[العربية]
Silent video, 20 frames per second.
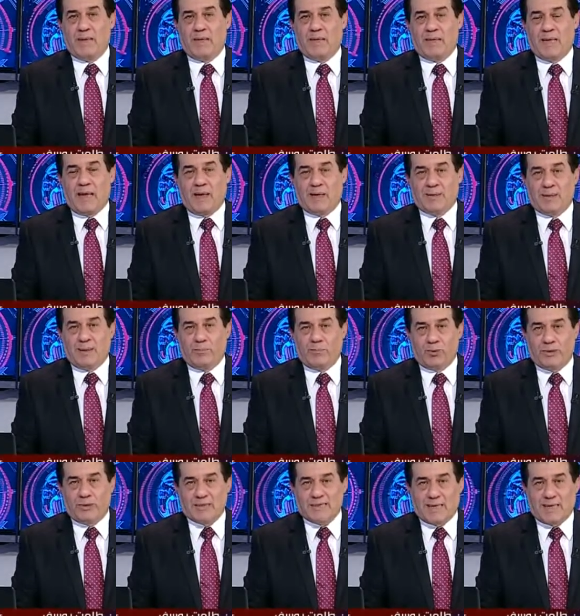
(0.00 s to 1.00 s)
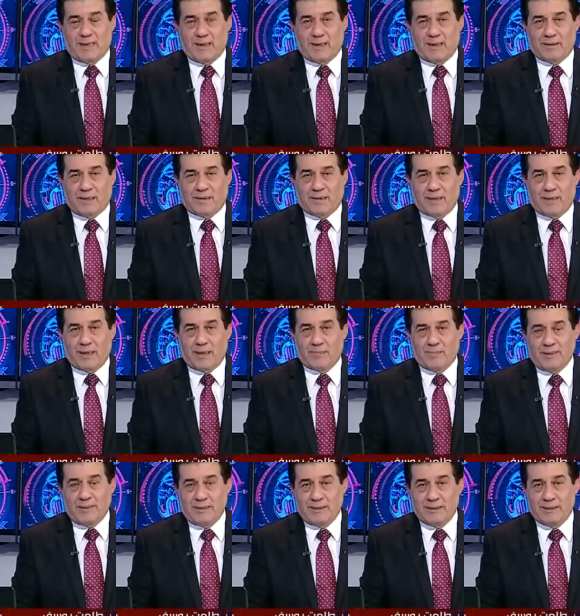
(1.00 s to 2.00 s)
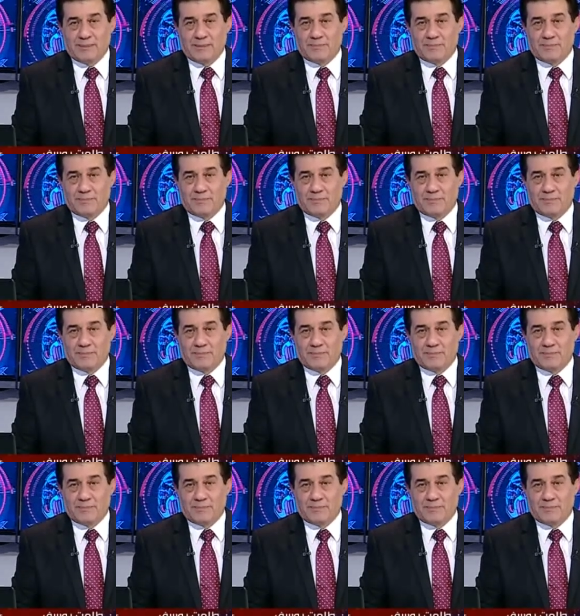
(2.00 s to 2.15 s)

آه، العقد لمده سنه اعتقد يا كابتن